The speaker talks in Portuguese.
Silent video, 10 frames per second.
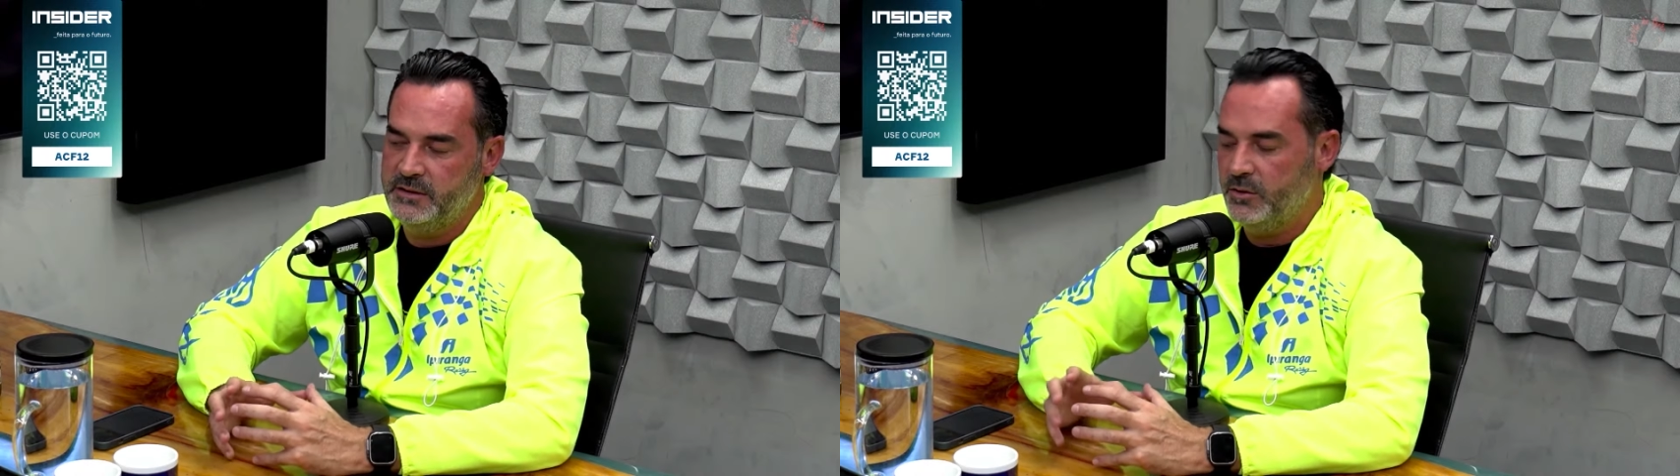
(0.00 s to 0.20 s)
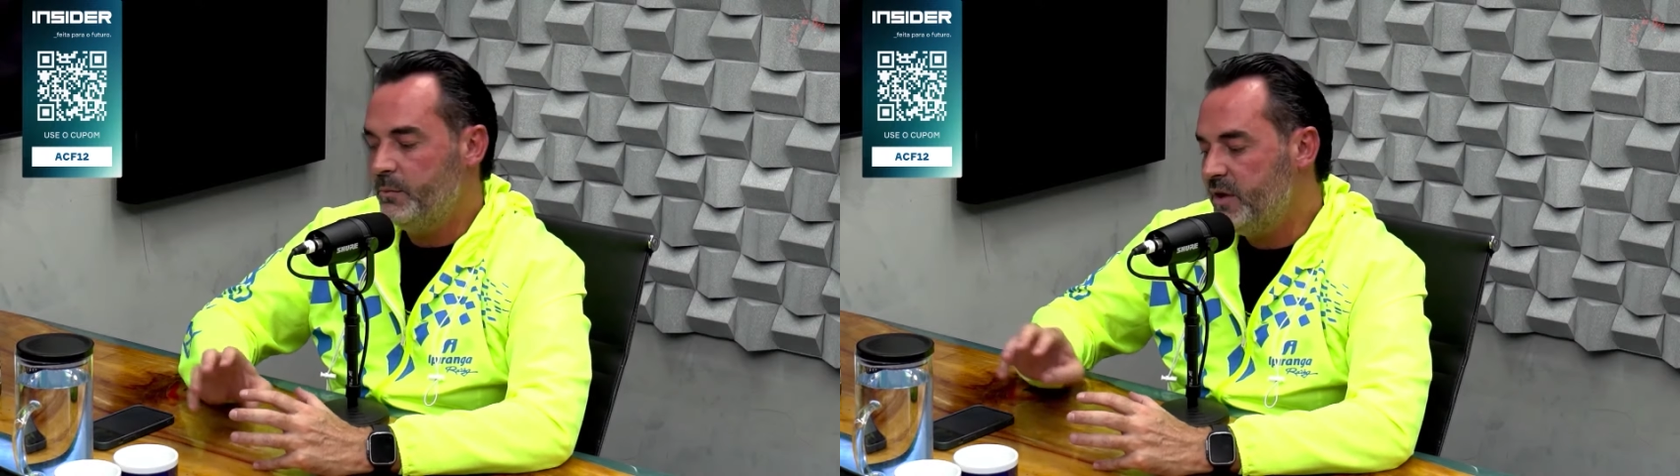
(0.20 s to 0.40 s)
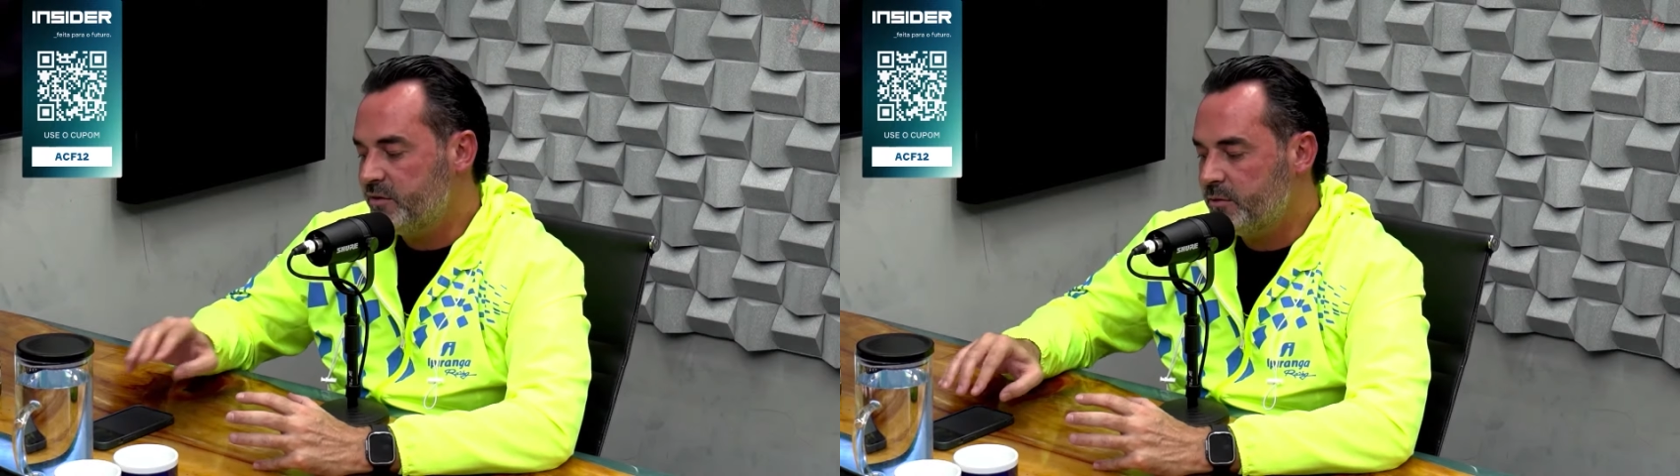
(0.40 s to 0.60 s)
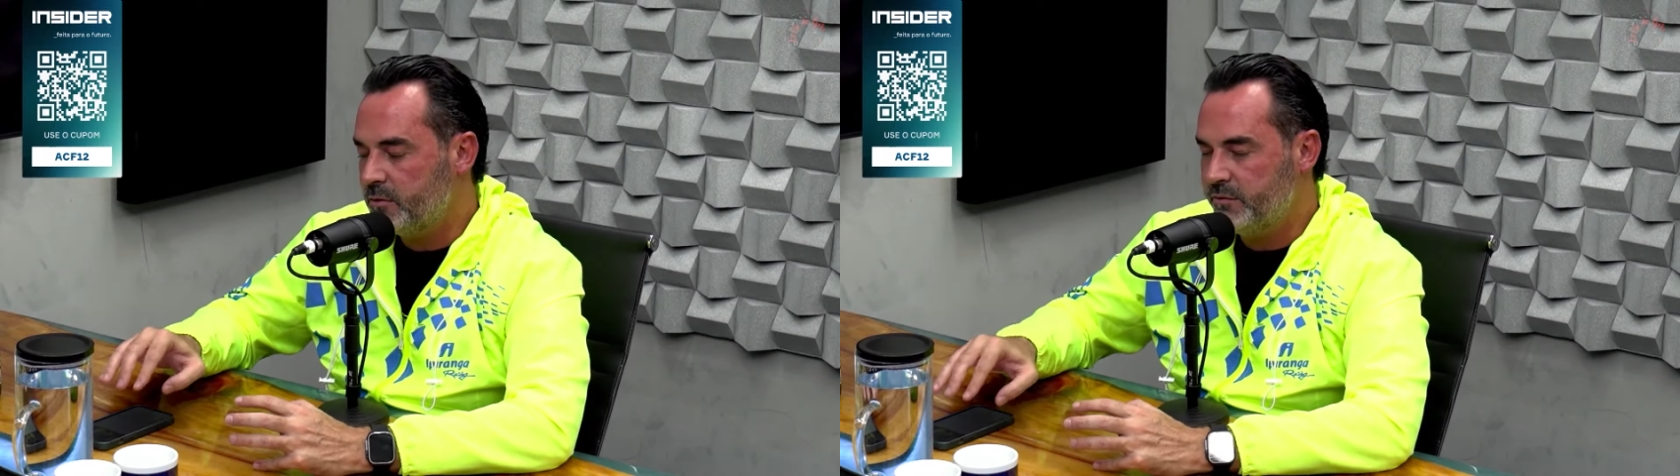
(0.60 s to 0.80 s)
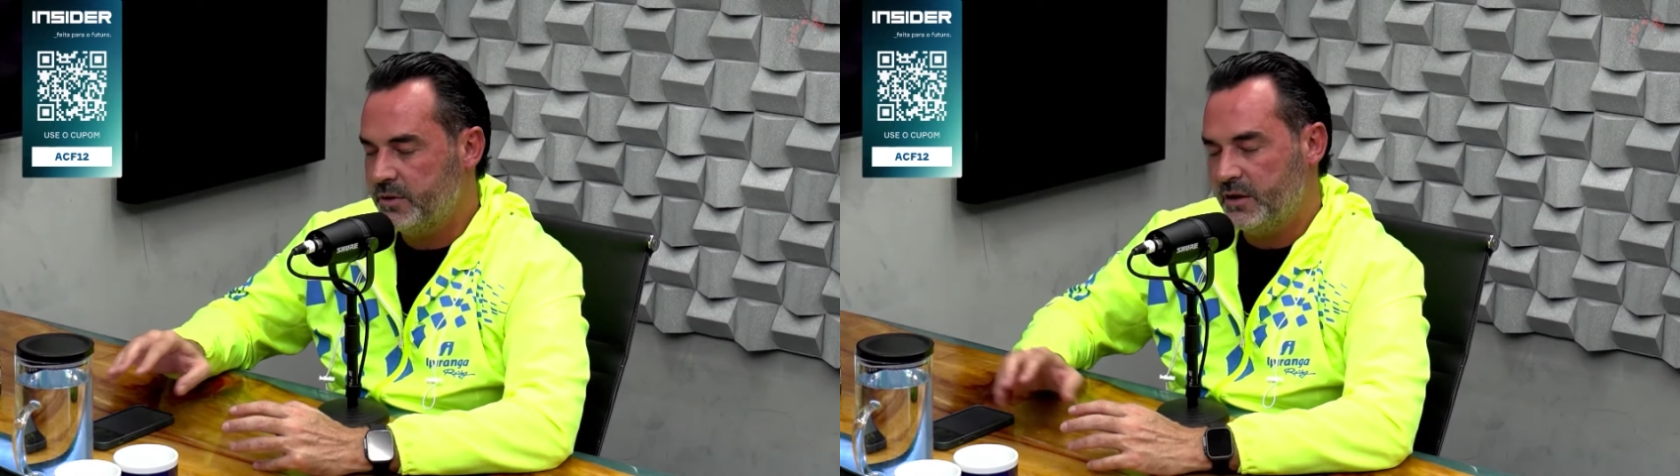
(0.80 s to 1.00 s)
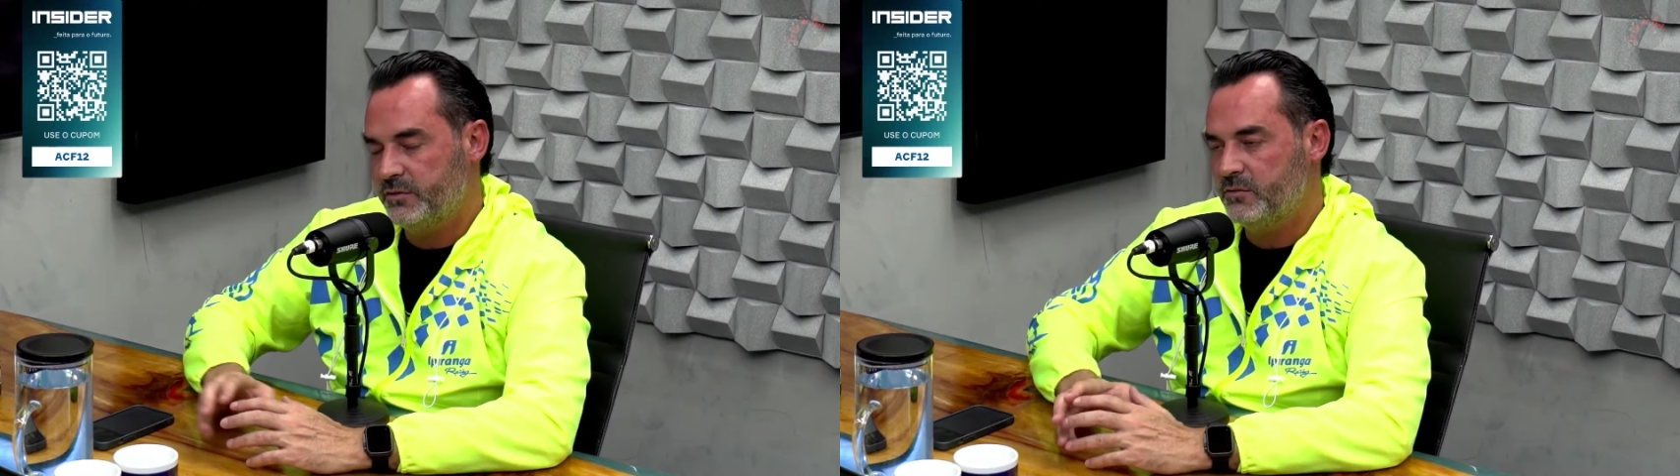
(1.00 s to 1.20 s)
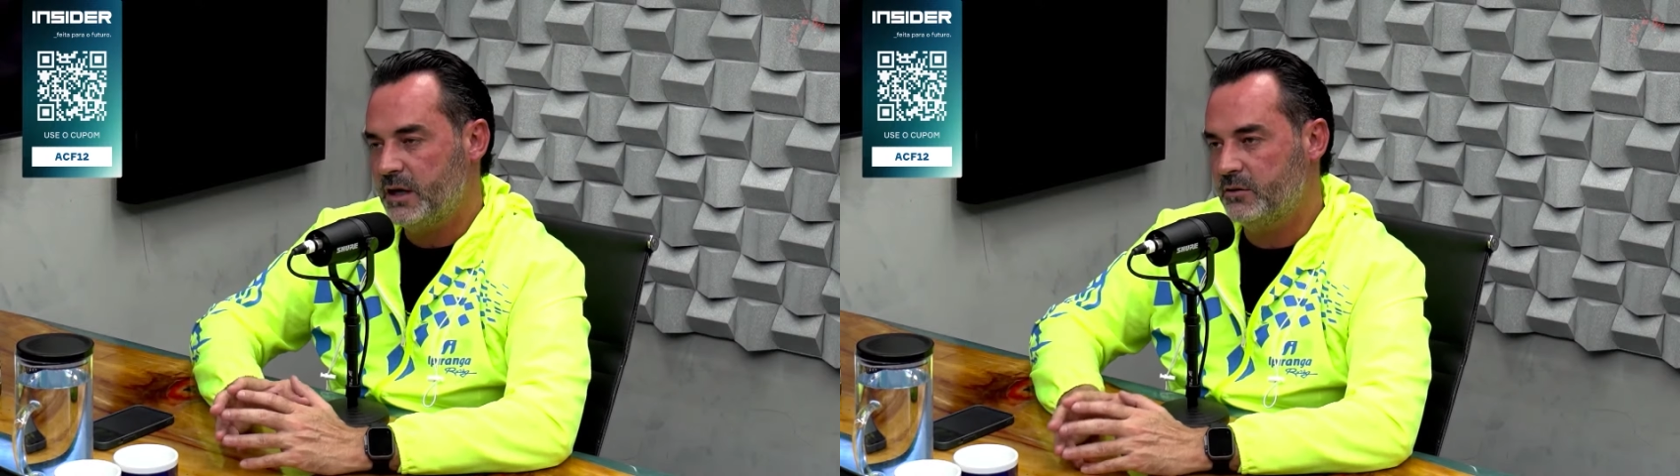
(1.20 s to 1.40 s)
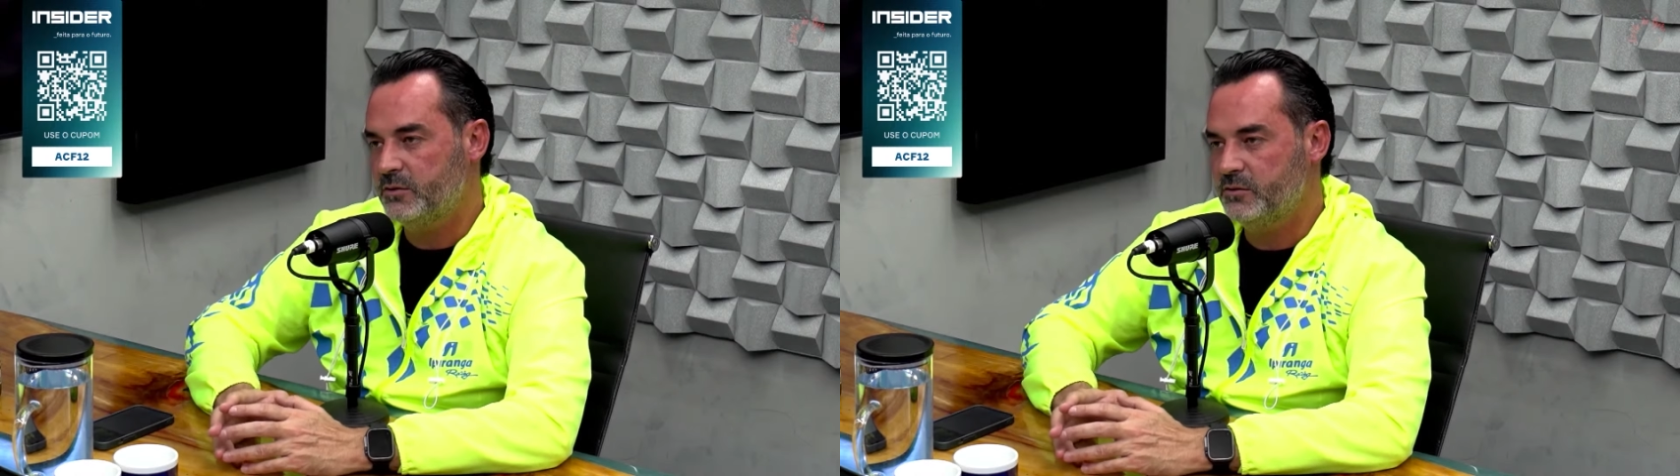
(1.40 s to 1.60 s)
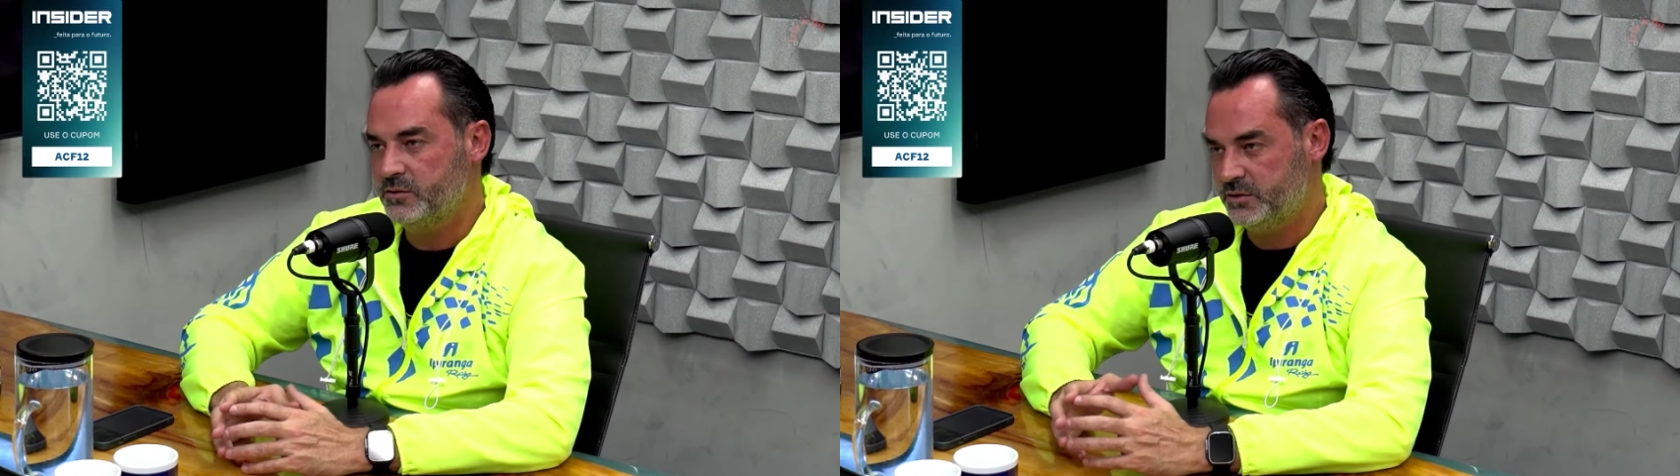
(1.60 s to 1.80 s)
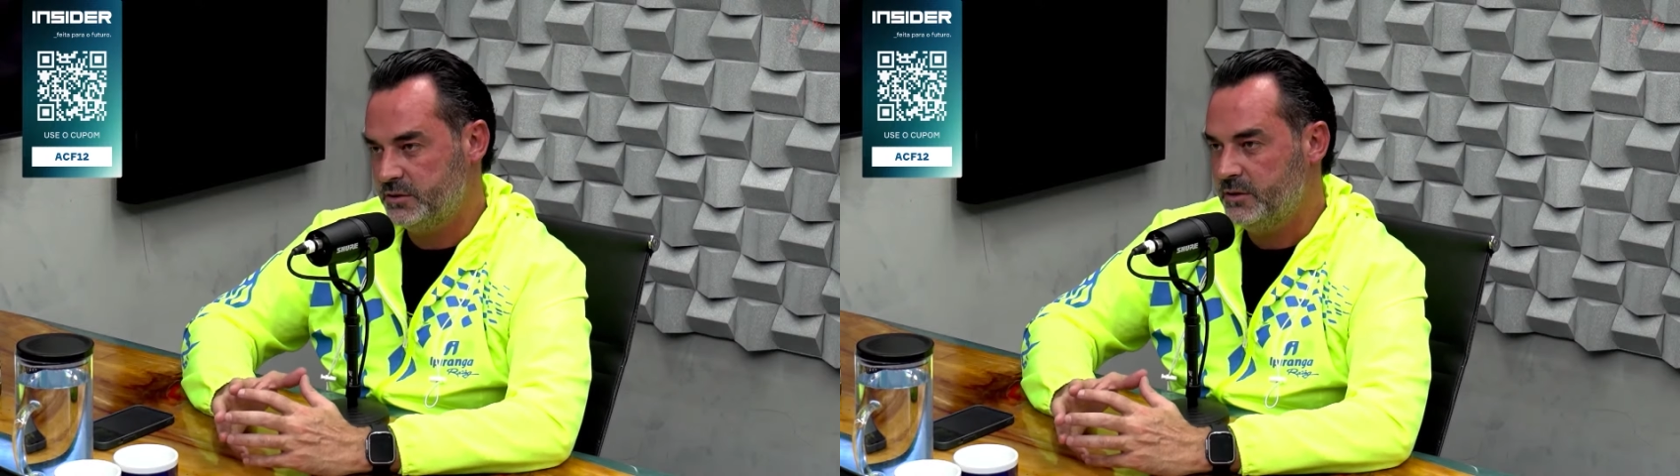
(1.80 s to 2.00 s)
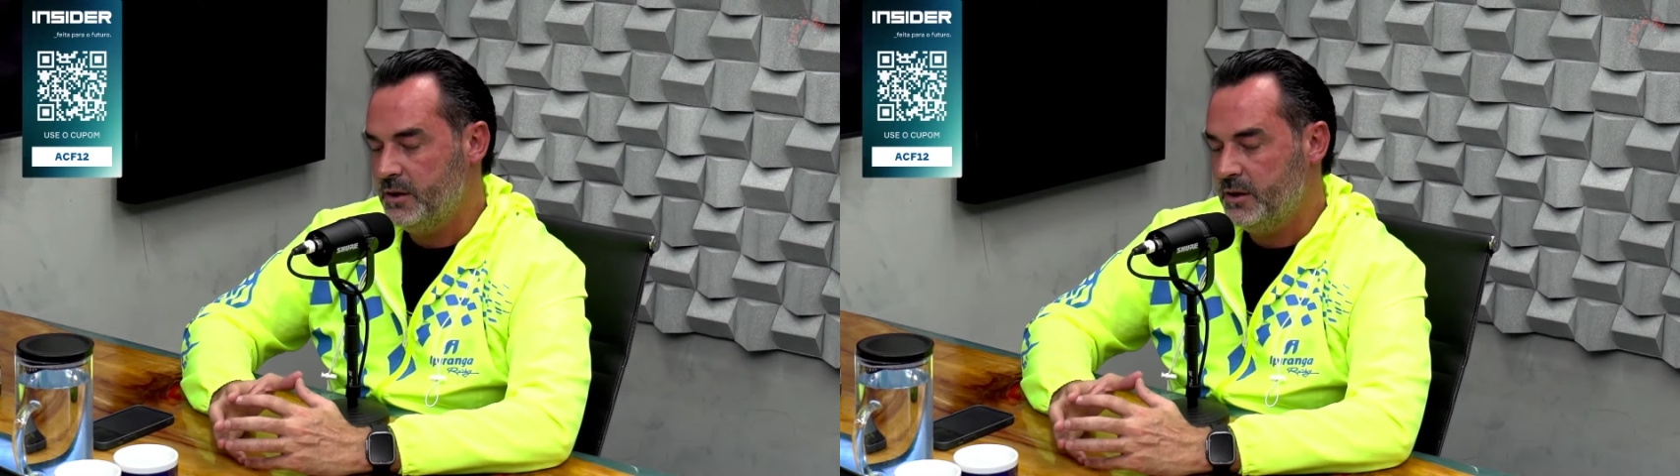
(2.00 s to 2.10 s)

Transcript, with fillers: É a mesma configuração do carro que estou hoje.